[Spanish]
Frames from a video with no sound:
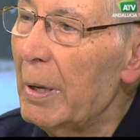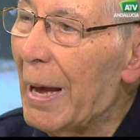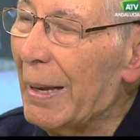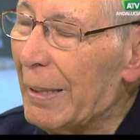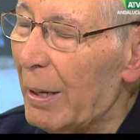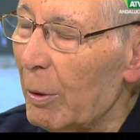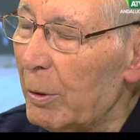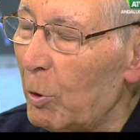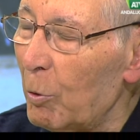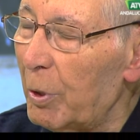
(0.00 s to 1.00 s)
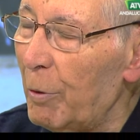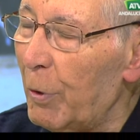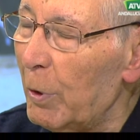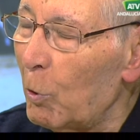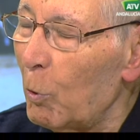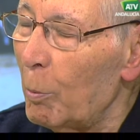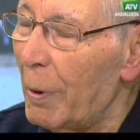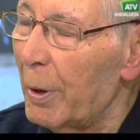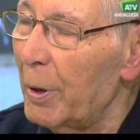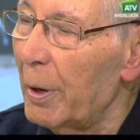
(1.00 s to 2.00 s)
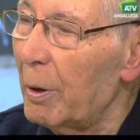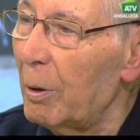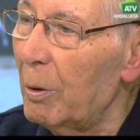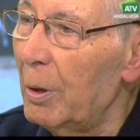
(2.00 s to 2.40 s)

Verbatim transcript: Hasta entonces fue todo blanco y negro.